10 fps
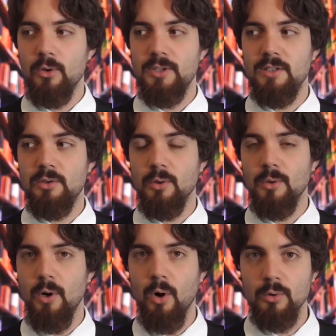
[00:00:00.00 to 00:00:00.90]
ho
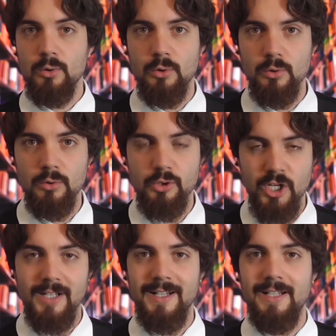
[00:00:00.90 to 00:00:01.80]
detto otto
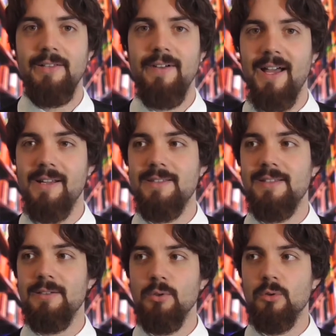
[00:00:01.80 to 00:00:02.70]
generi
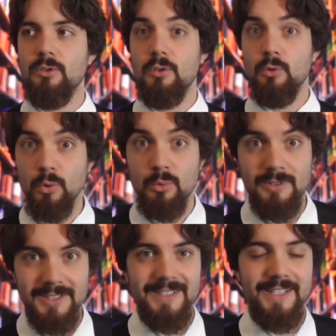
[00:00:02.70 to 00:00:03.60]
diversi, non
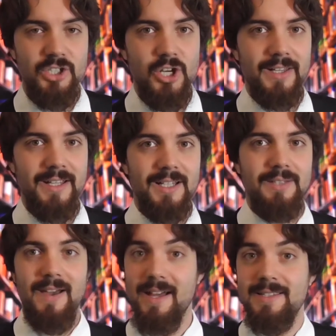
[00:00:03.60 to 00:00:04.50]
tutti i generi
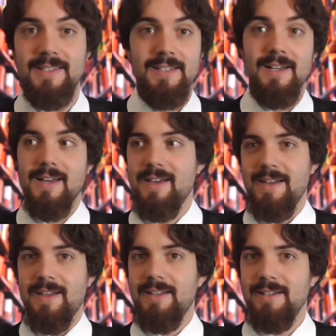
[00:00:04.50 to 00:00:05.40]
diversi
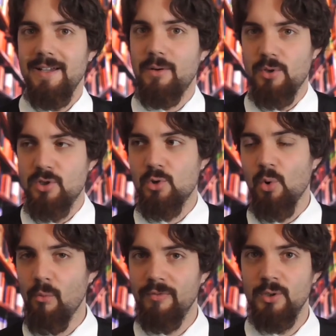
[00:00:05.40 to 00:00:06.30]
questo è
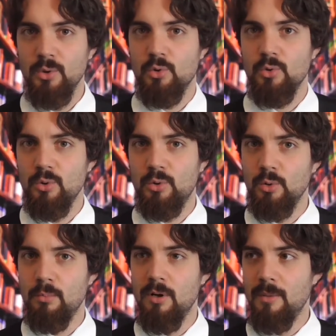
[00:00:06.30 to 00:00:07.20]
solo un video su
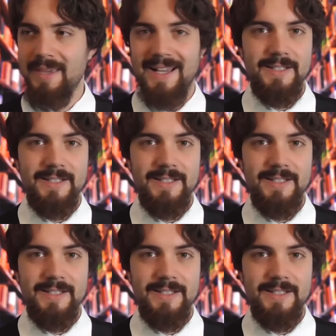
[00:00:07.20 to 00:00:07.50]
YouTube, mica